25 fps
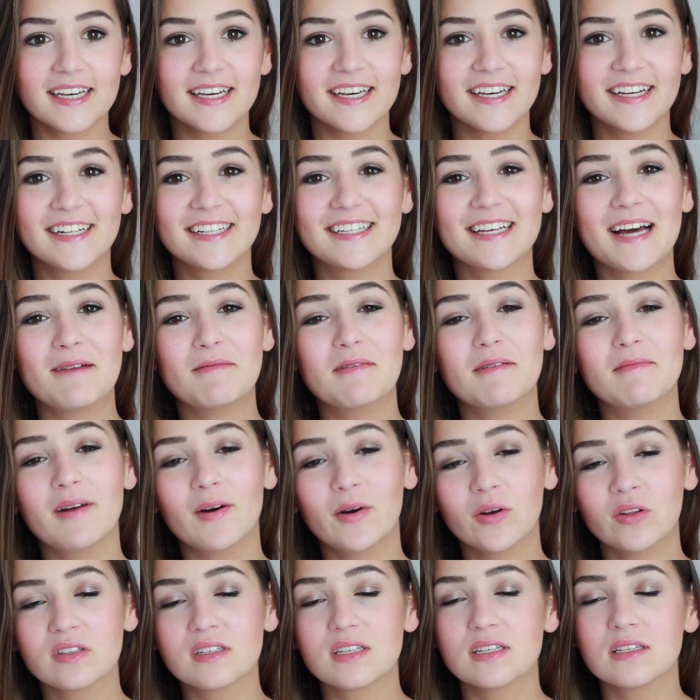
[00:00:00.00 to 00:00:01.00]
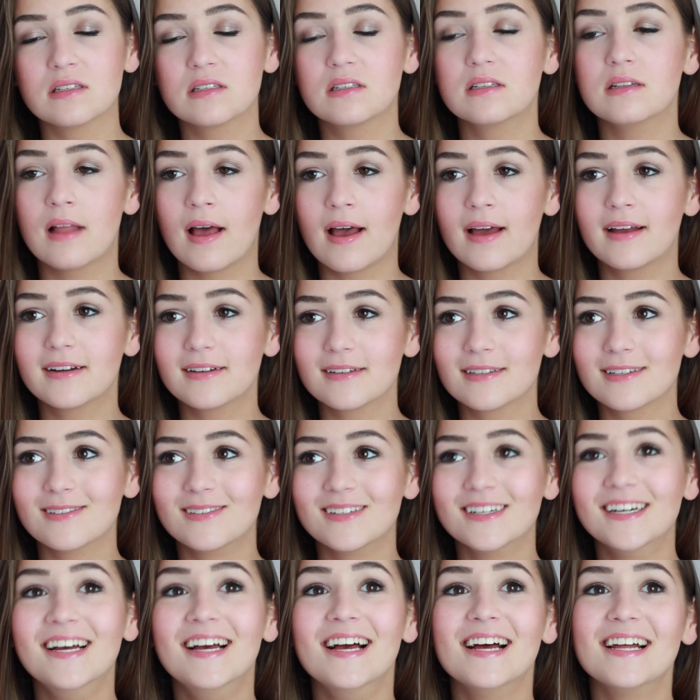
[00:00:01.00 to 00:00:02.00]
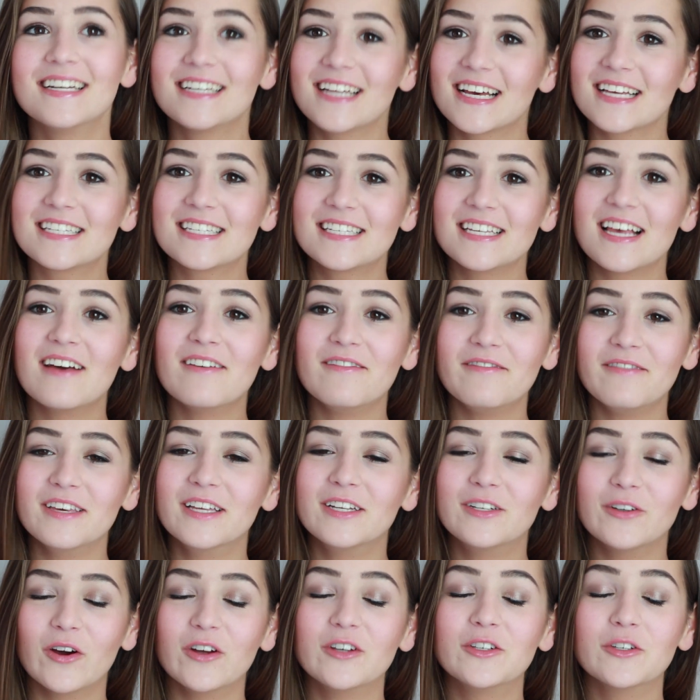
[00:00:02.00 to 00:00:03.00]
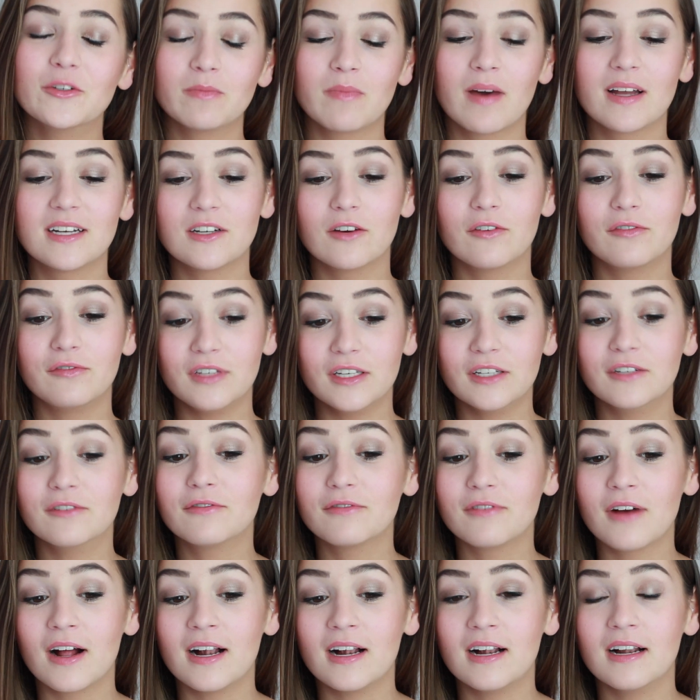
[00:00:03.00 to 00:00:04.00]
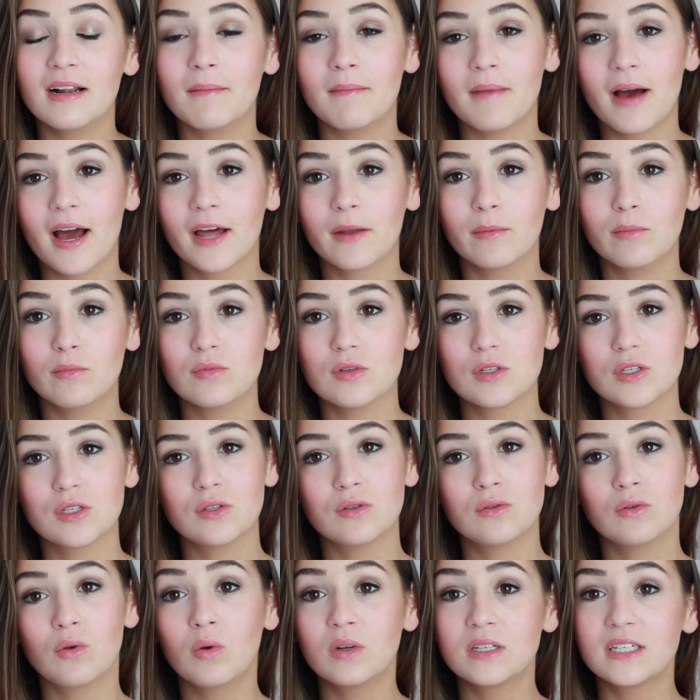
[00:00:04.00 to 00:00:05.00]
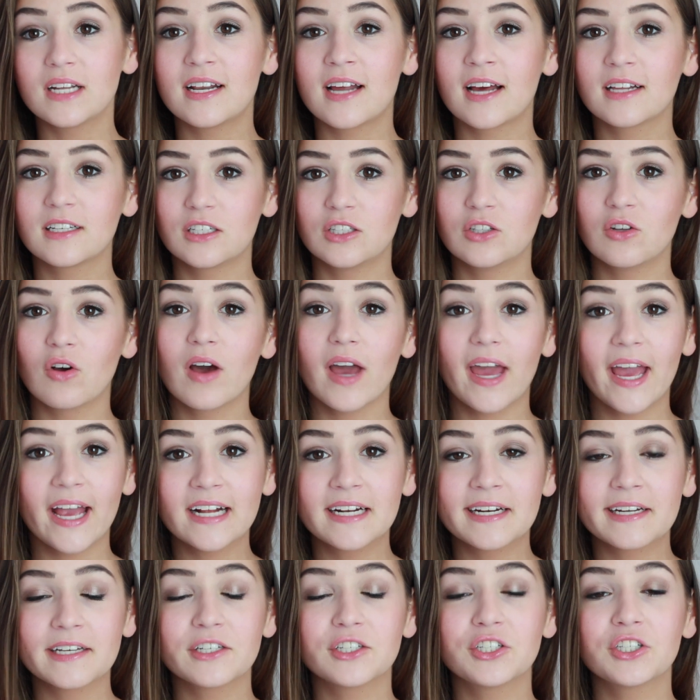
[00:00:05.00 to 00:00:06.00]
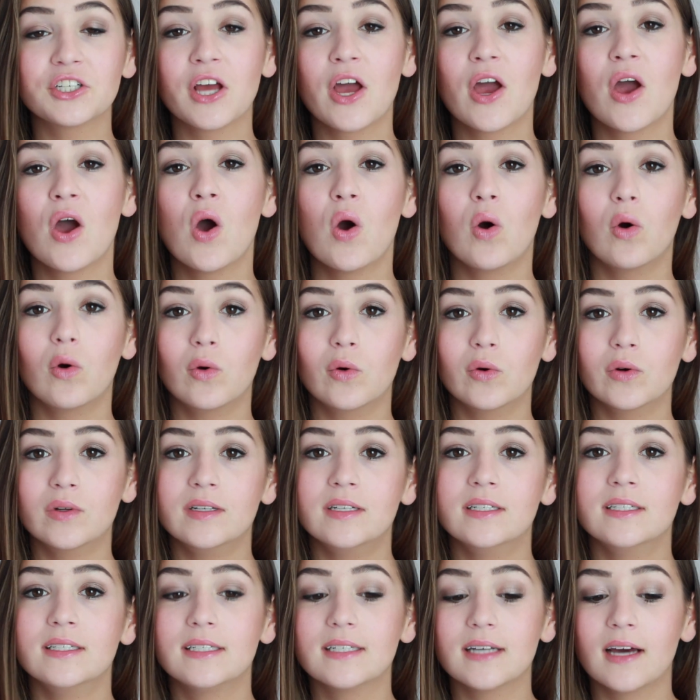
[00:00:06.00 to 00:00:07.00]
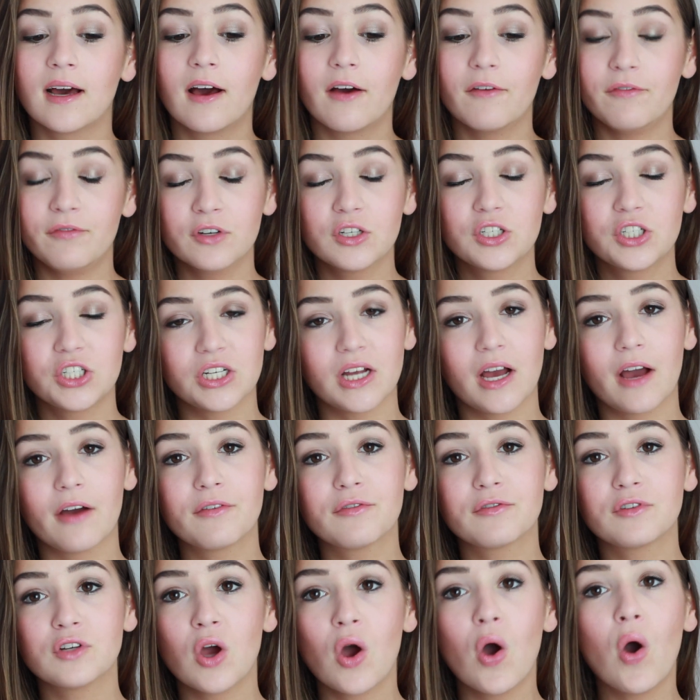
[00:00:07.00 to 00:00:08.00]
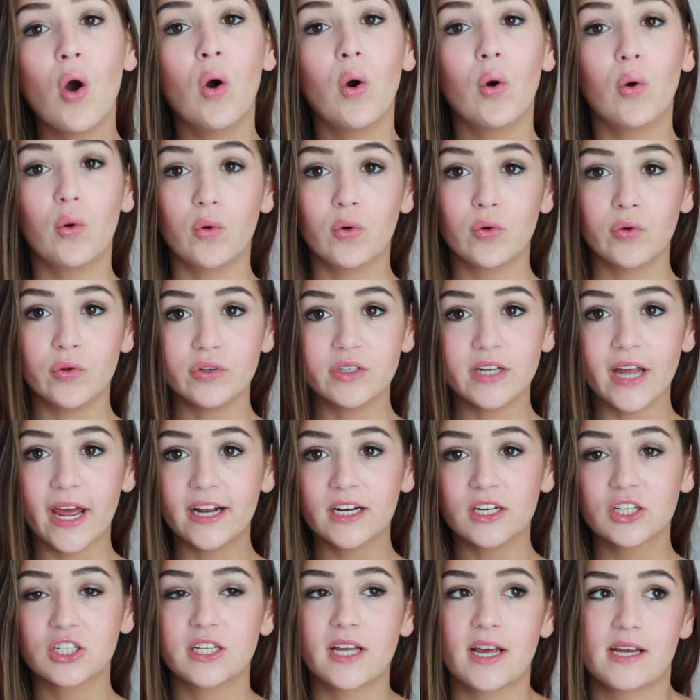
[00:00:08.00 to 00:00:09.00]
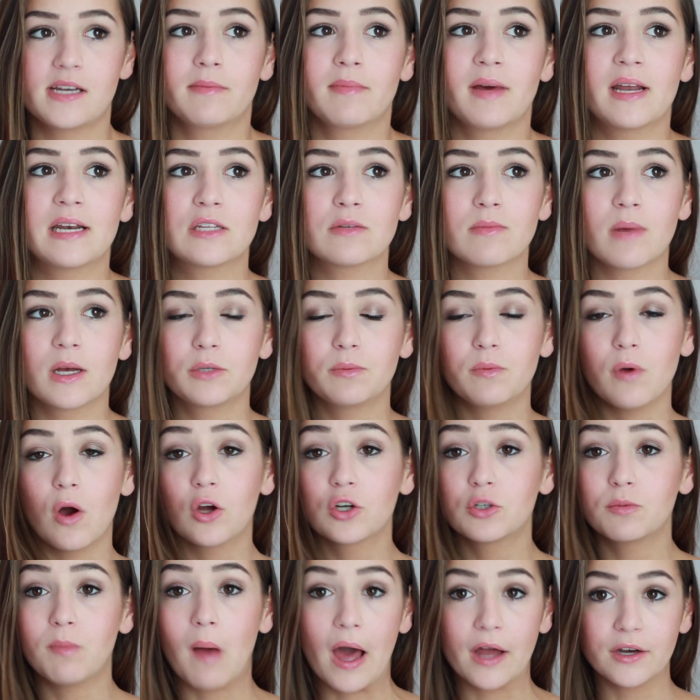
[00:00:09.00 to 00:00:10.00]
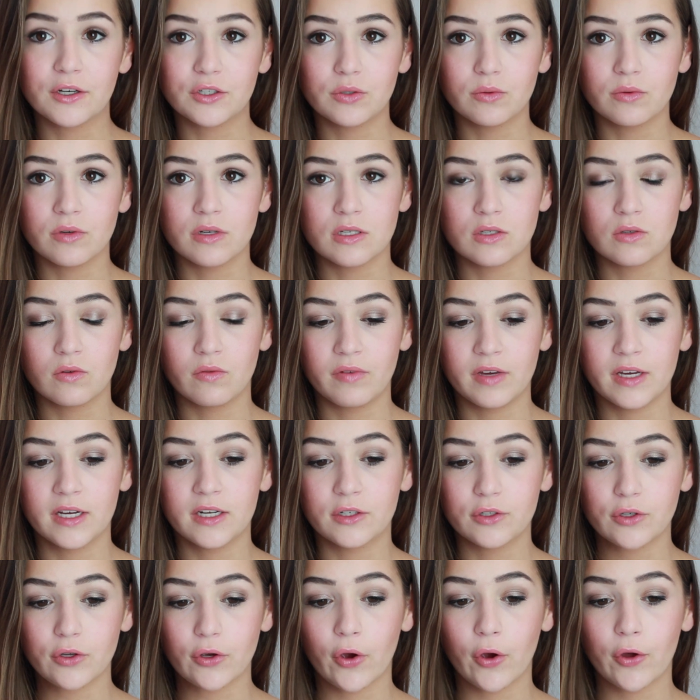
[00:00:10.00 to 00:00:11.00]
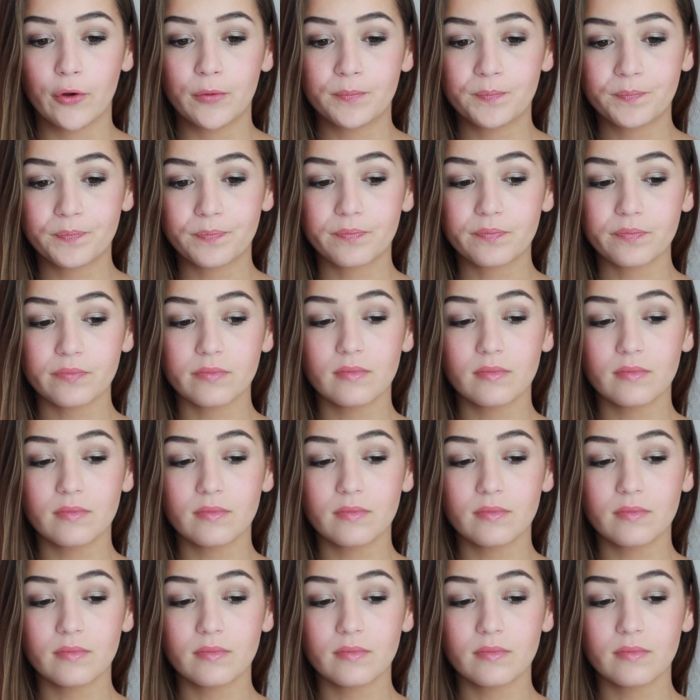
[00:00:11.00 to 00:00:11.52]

geregelt, aber bei uns ist es leider so, dass äh, wir Deutsch und Mathe auf jeden Fall machen müssen. Und dann hatte ich noch Englisch und äh, Wirtschaft. Und Englisch, da hätte man zum Beispiel auch Spanisch oder so wählen können.